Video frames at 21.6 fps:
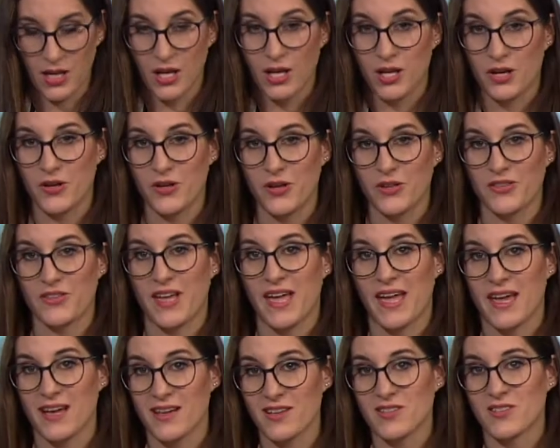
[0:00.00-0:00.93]
Nicht
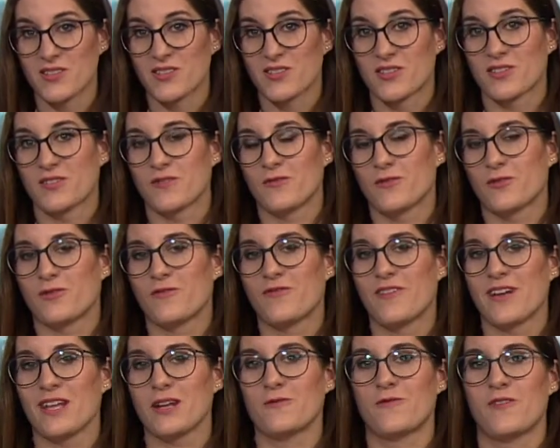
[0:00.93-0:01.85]
Ärzte,
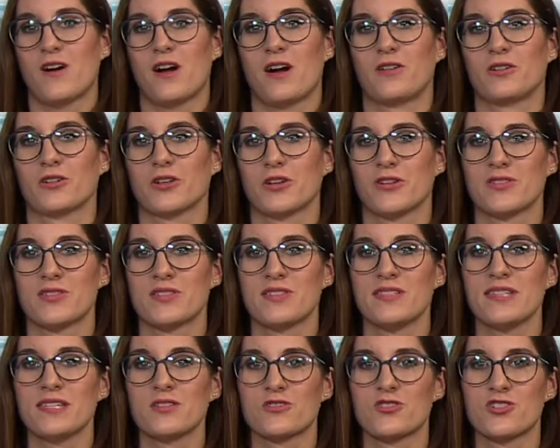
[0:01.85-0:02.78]
dafür Velofahrer gehen
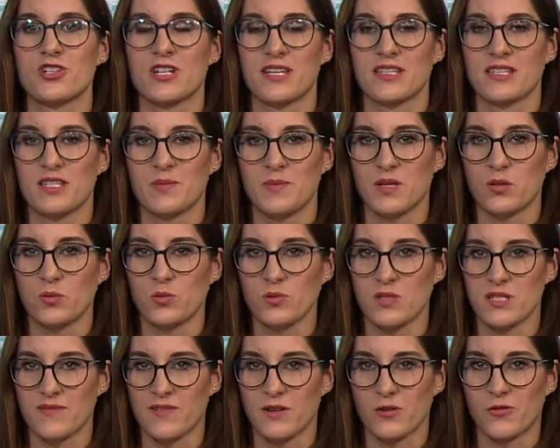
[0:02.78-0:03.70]
in Niederstädte bei
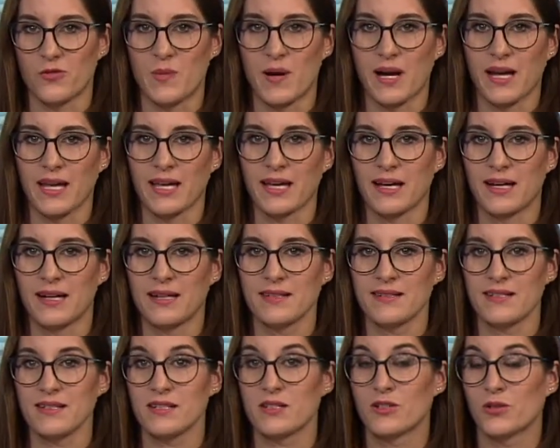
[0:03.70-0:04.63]
Uzwil auf Barrikaden.